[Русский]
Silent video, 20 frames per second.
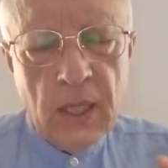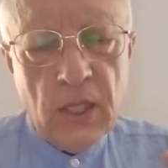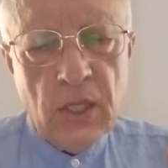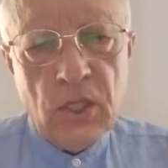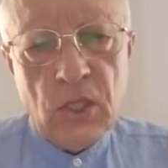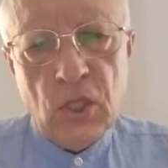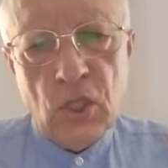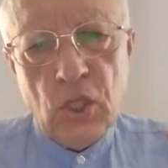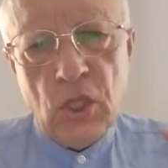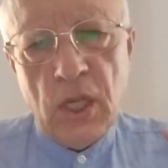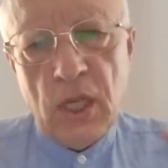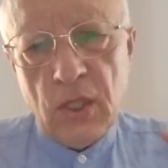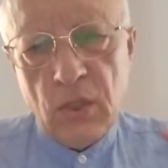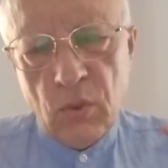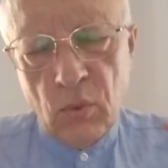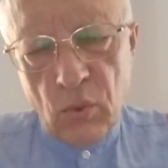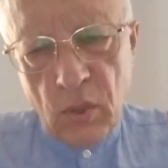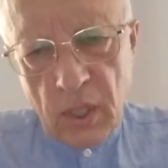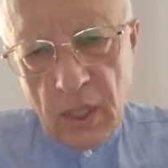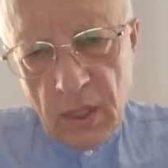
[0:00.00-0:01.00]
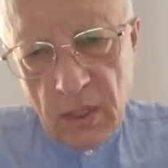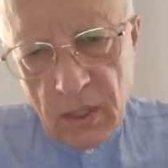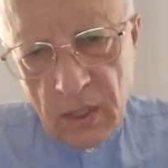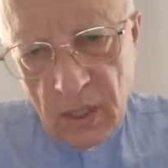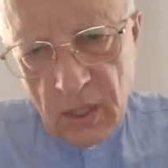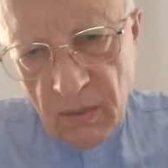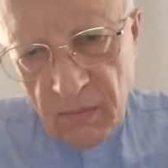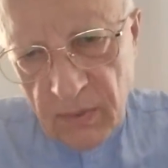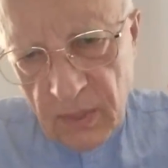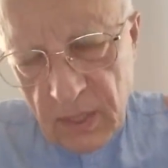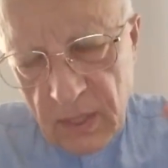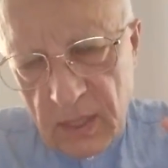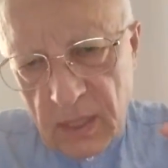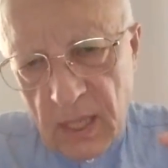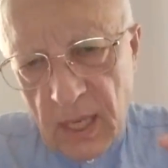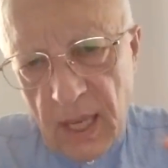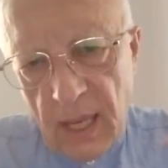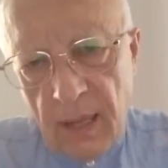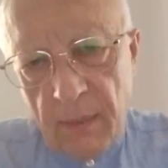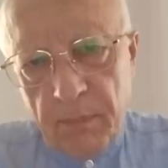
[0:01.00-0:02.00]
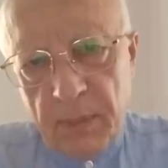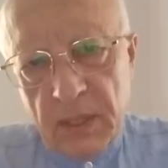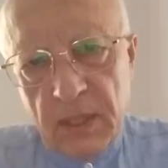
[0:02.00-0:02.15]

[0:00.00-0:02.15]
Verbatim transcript: И сейчас украинские войска